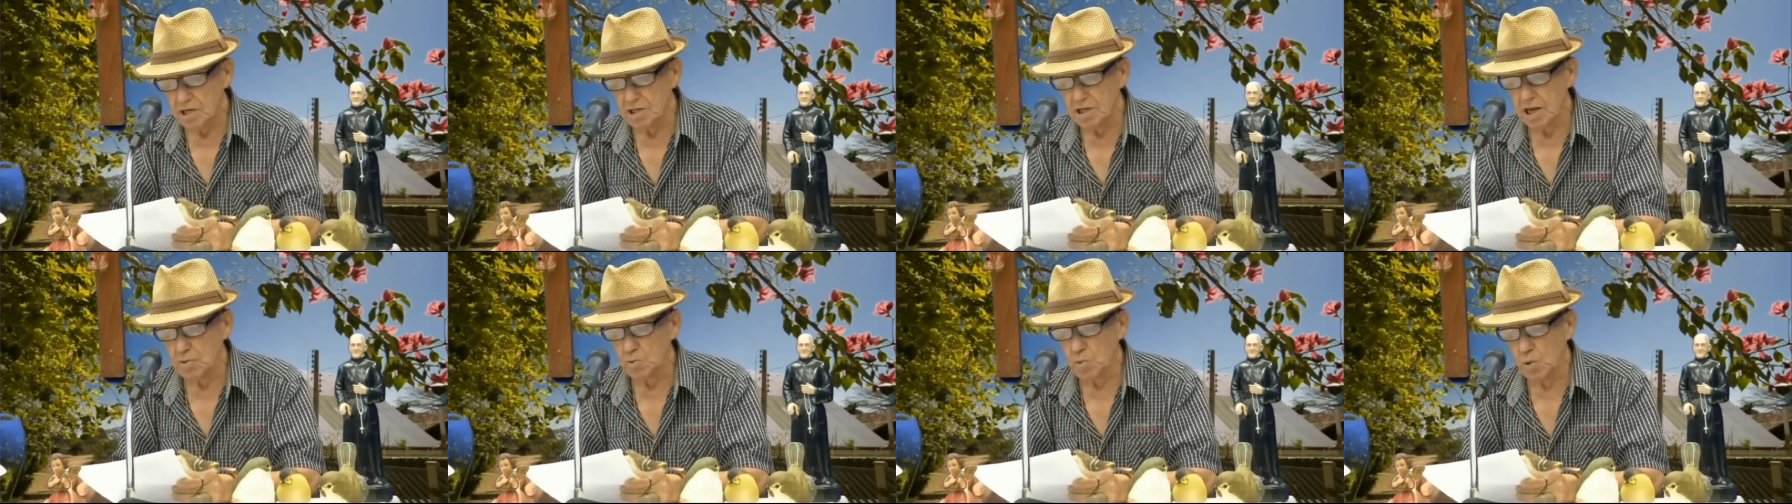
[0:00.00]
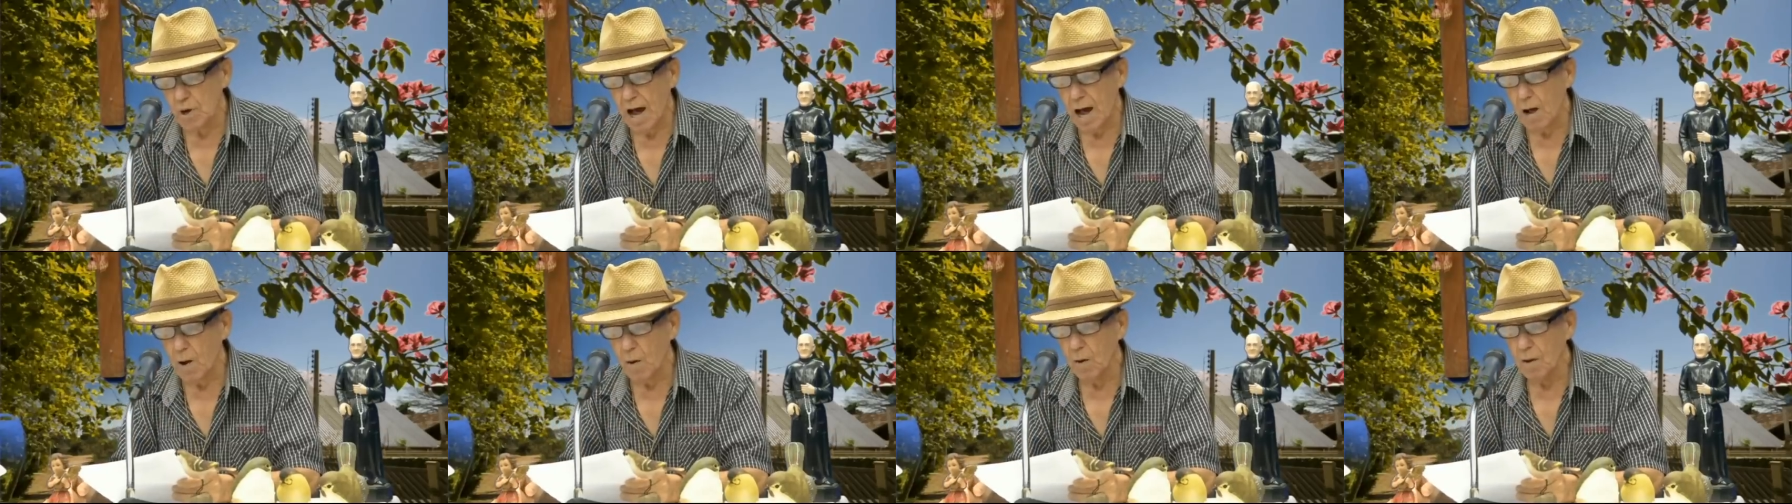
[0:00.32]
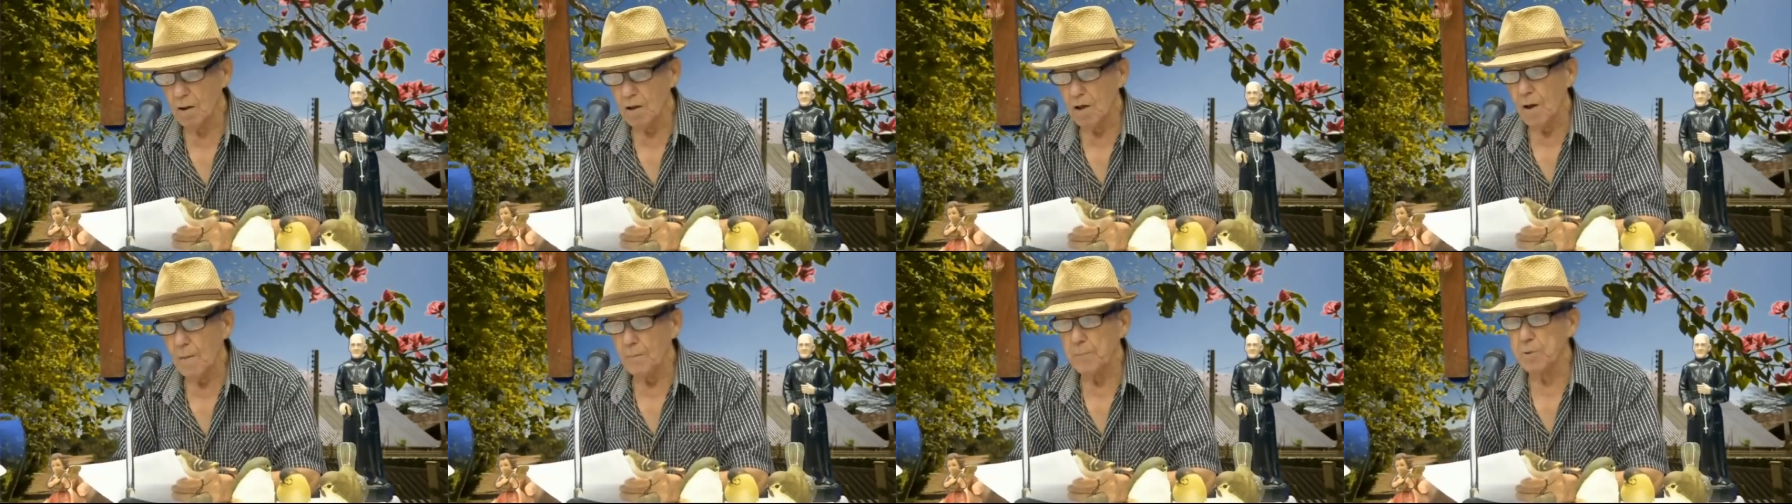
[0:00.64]
Sim,
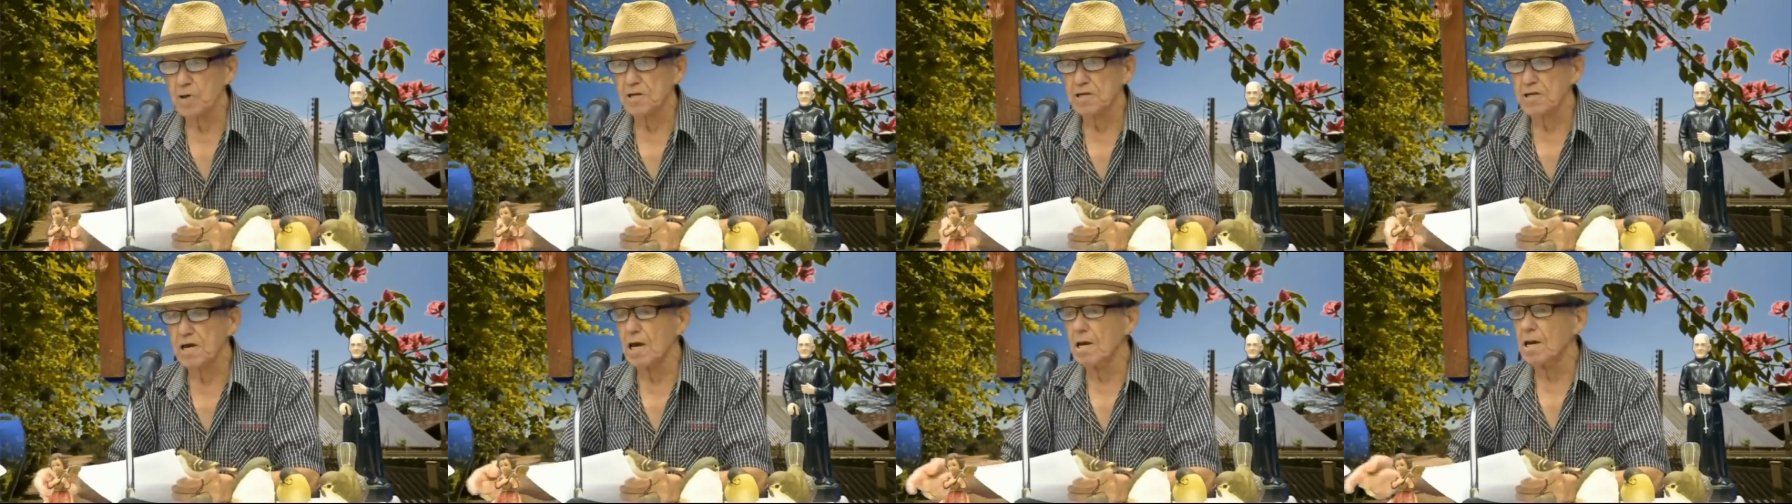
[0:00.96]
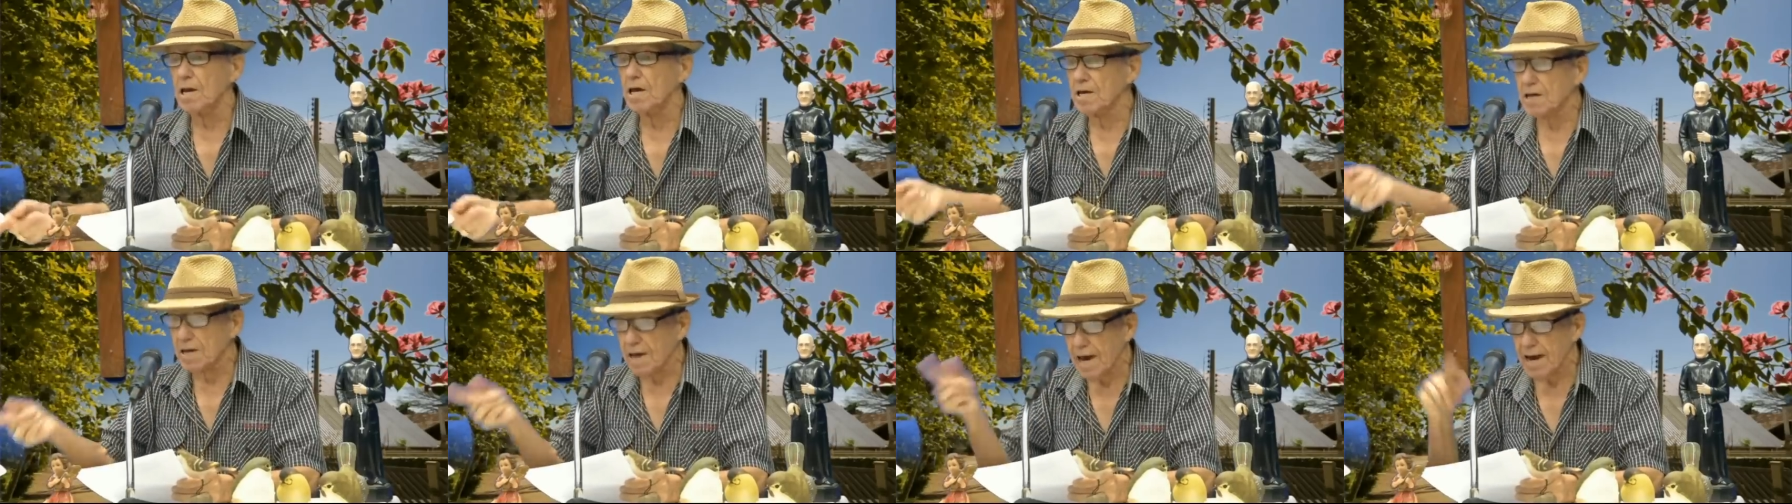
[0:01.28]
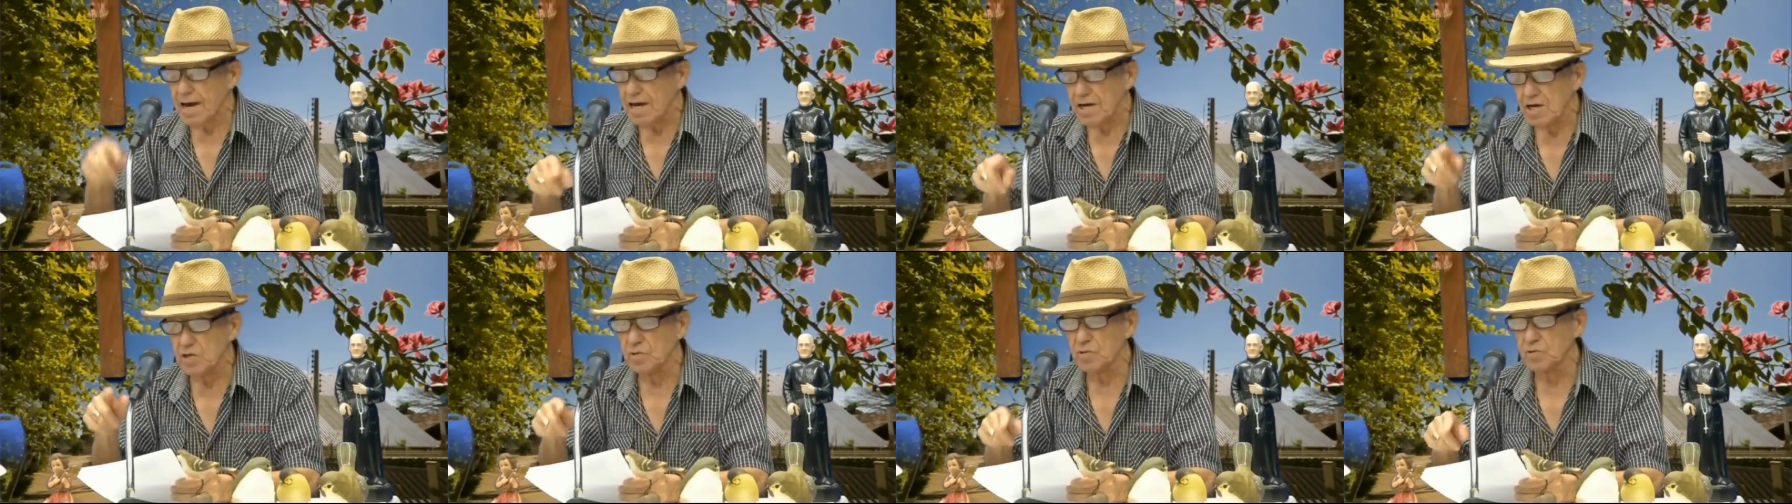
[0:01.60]
natural, porque
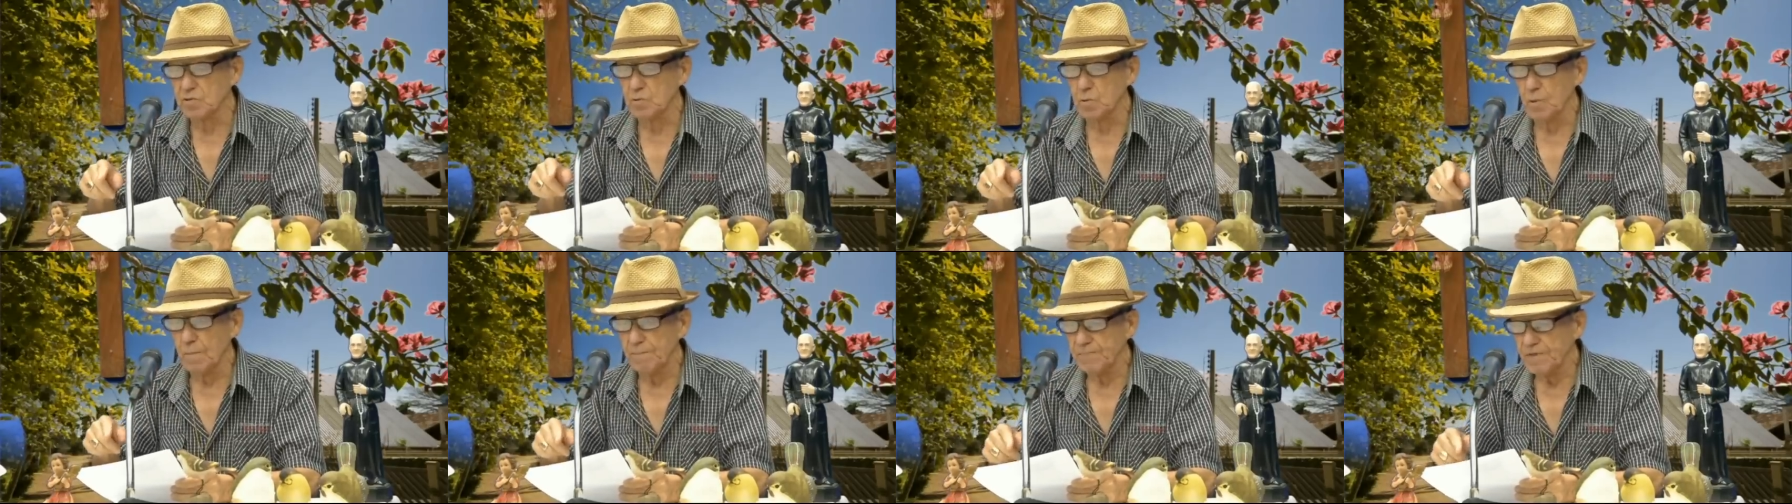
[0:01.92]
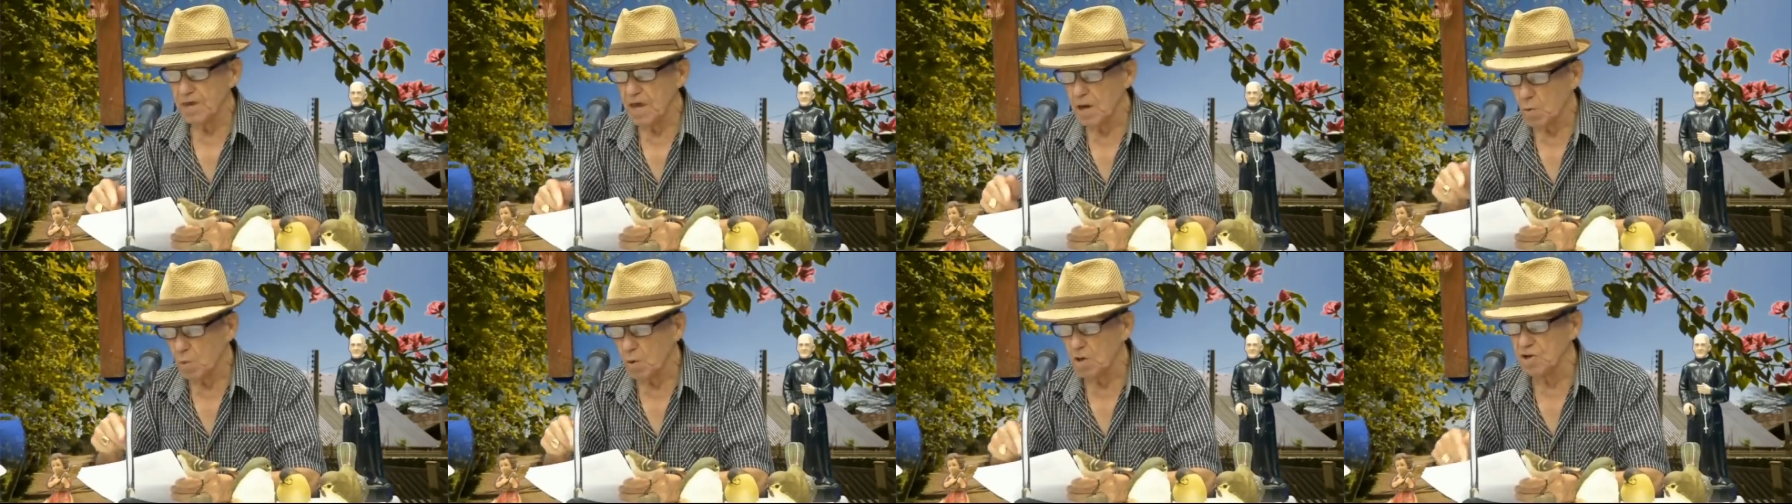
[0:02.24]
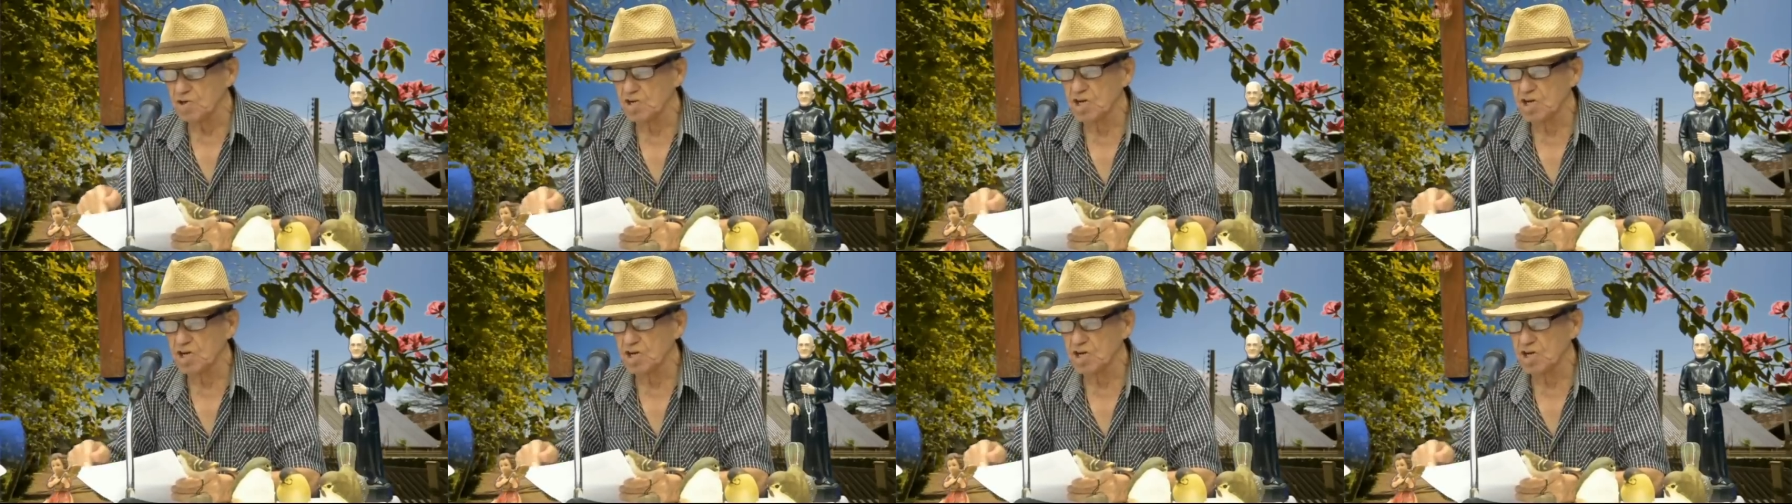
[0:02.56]
ele quer isso.